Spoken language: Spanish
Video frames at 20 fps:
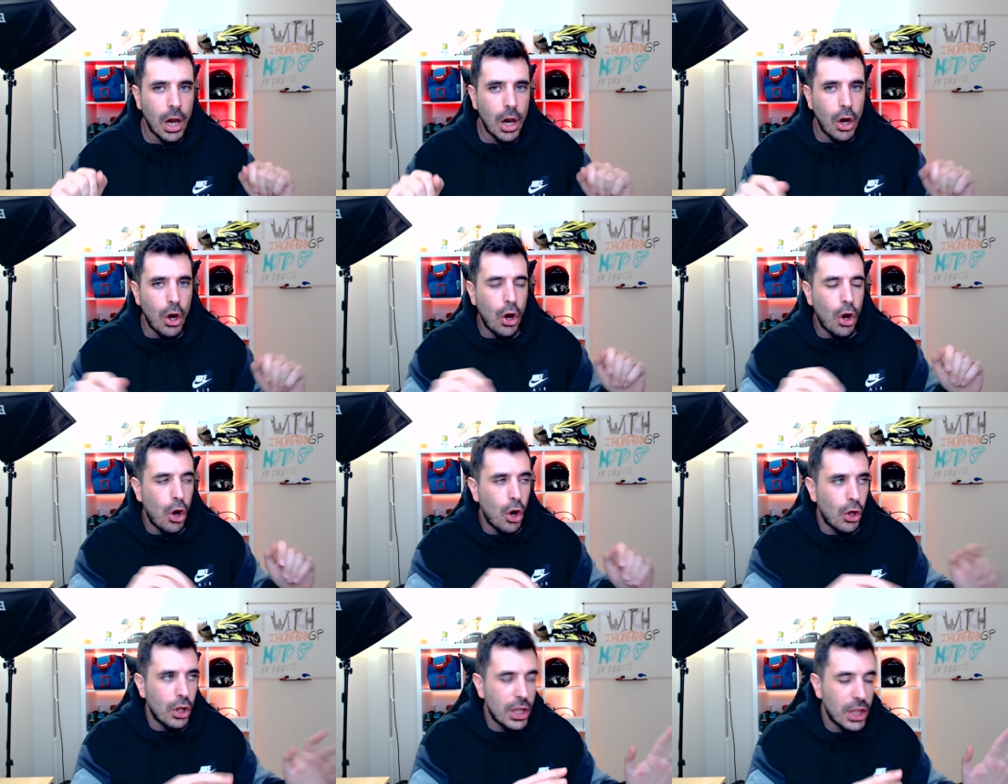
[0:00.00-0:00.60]

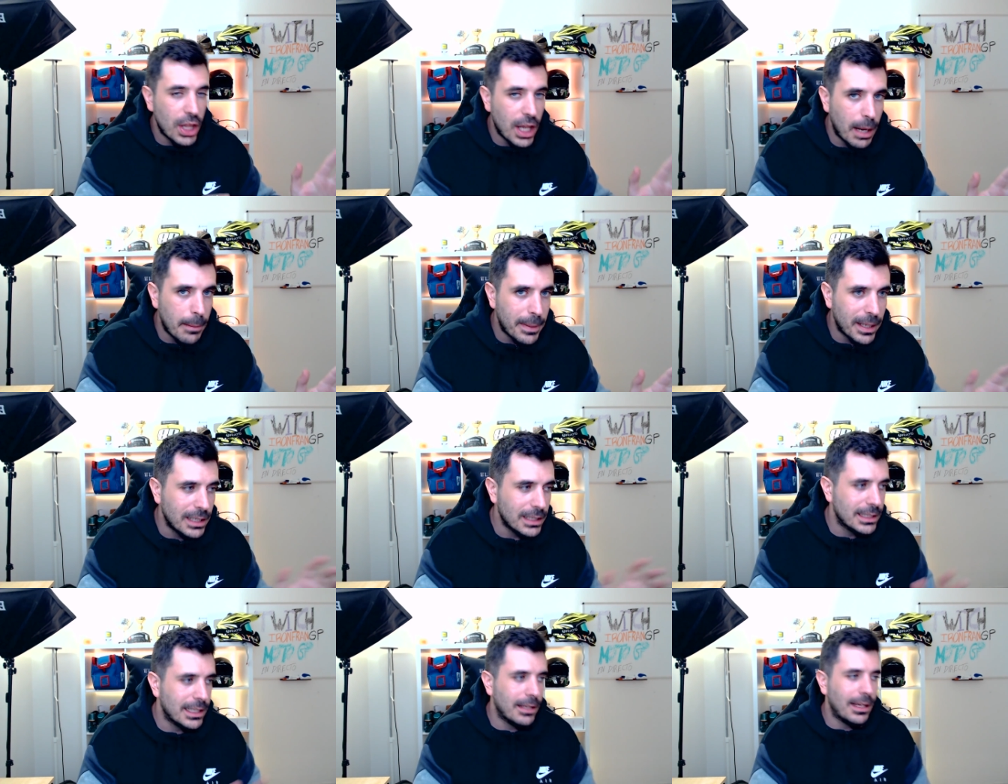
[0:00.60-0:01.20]
lo dice la
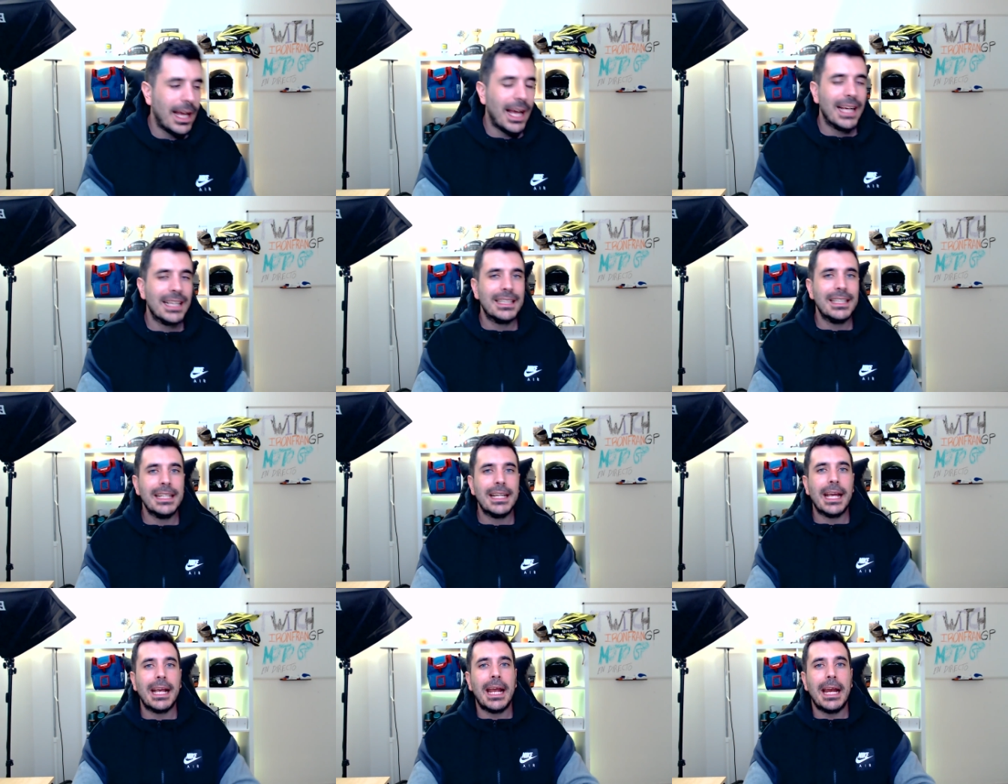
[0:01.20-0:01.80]
prensa.
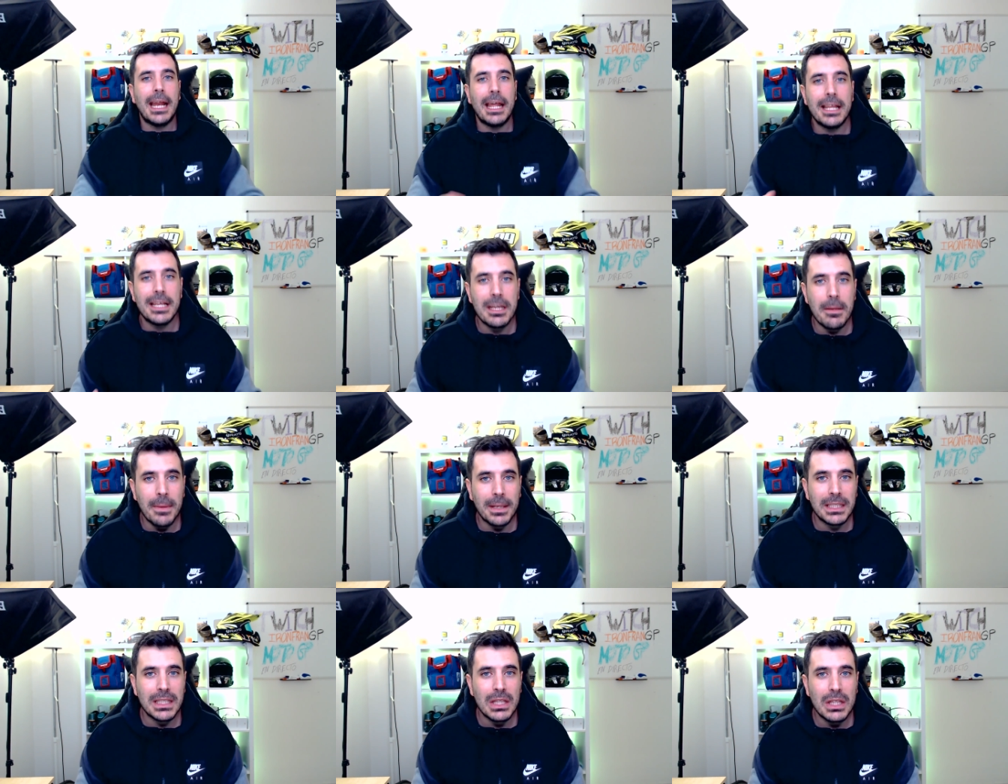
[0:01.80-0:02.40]
Así que que nadie se
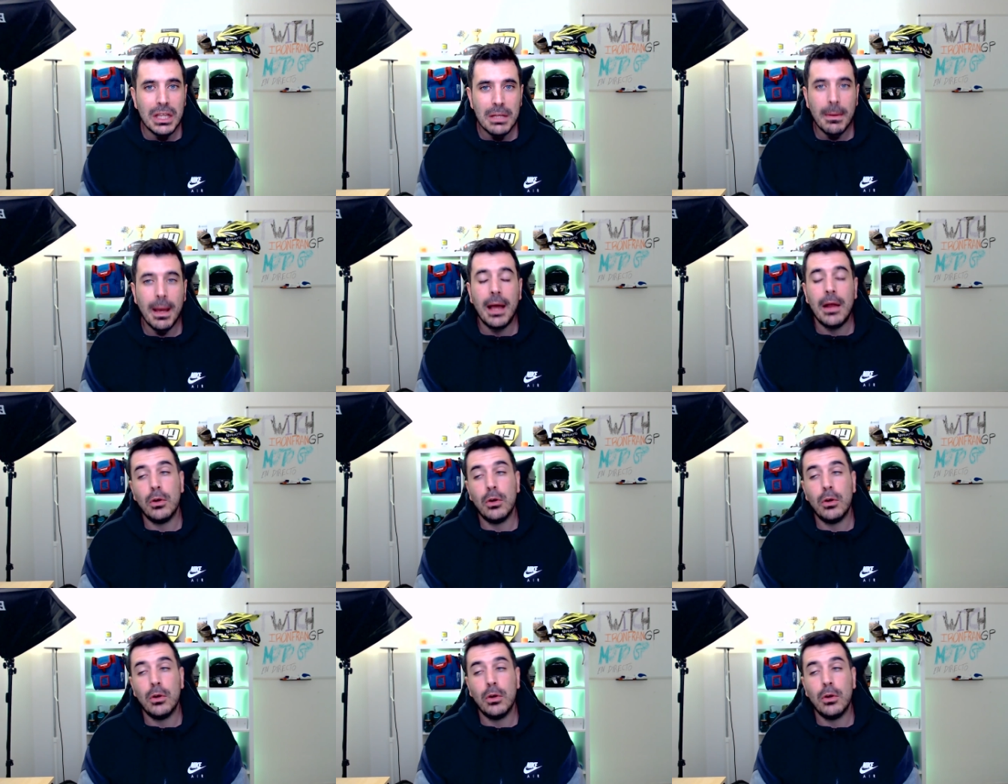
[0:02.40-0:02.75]
me eche encima,